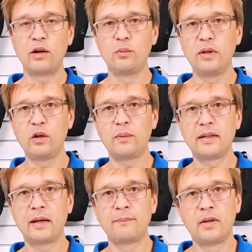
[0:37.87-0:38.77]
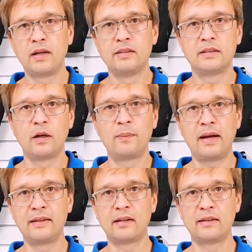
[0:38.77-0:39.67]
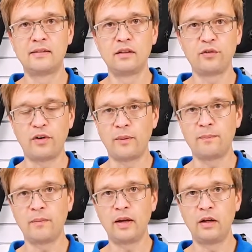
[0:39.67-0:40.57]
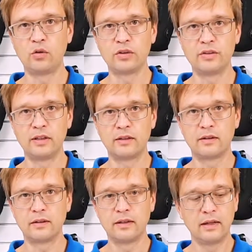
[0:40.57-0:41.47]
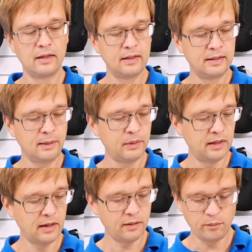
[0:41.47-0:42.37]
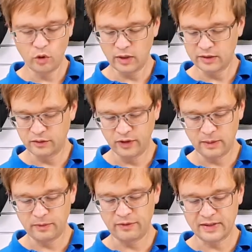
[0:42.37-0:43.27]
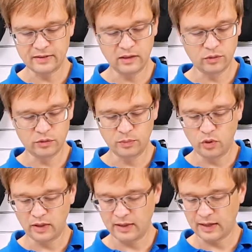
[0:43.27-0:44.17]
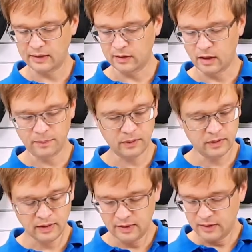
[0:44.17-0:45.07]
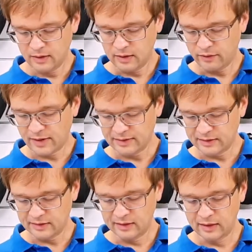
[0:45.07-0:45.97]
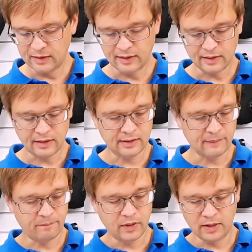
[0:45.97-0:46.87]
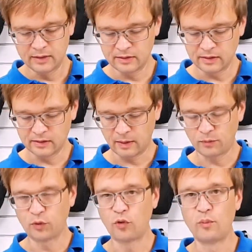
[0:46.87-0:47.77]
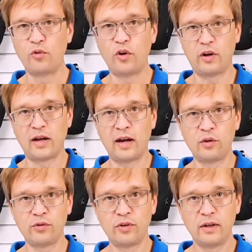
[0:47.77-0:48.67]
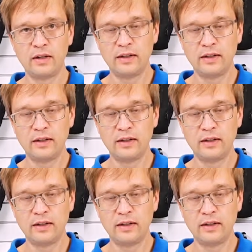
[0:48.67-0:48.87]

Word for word: Der Aluminiumadapter ist dabei anthrazitfarben eloxiert. Damit ihr möglichst viele Befestigungsmöglichkeiten habt, weist der Single-Tank-Adapter insgesamt fünf Löcher auf.